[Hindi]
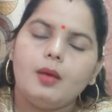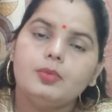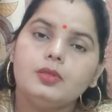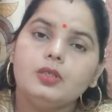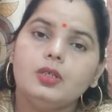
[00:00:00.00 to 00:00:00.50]

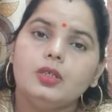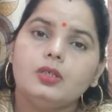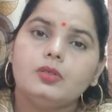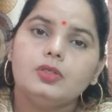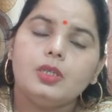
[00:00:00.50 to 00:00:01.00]
अब
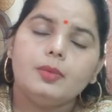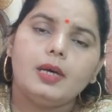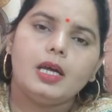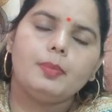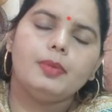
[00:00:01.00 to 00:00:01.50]
जब
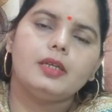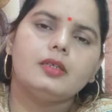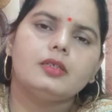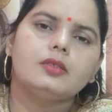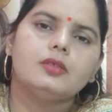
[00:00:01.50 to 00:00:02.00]
घर पर
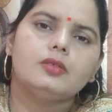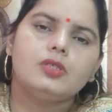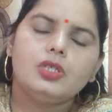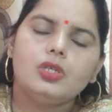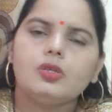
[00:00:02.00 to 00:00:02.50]

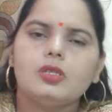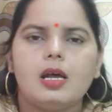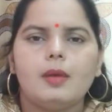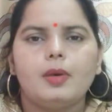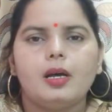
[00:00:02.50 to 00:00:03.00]
सीओ
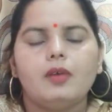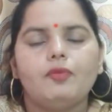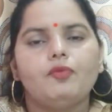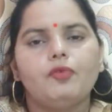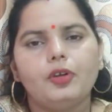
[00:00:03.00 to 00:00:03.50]
साहब का
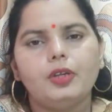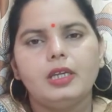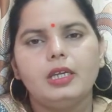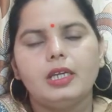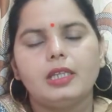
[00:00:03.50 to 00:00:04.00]
फोन
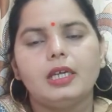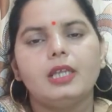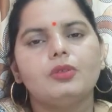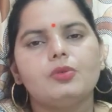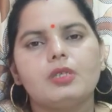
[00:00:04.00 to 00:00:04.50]
नहीं आता
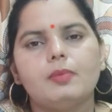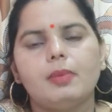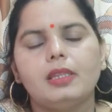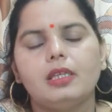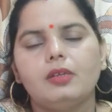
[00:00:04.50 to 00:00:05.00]
है तो उसकी
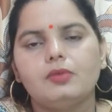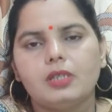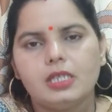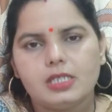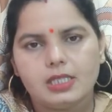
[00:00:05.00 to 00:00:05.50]
पत्नी
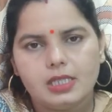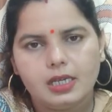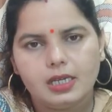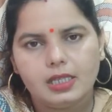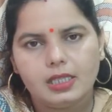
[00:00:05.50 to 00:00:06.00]
उनकी
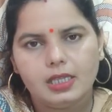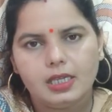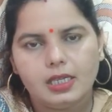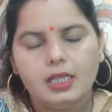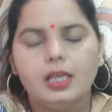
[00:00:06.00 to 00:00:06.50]
चिंता करती
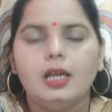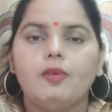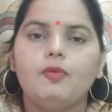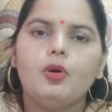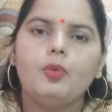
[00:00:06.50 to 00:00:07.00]
है
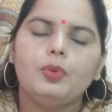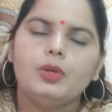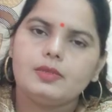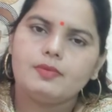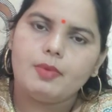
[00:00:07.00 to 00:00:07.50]
वो
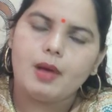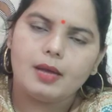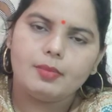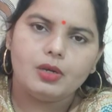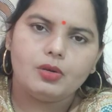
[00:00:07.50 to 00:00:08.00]
पुलिस
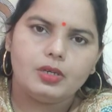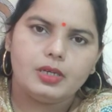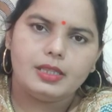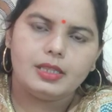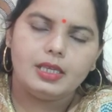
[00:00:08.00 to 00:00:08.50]
विभाग में कॉल
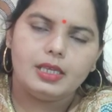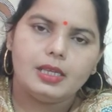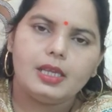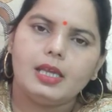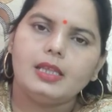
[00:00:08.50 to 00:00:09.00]
करती हैं
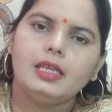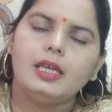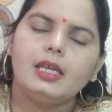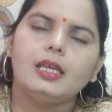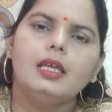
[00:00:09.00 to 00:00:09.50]
कहती
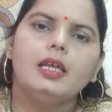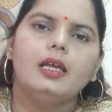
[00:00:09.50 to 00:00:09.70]
हैं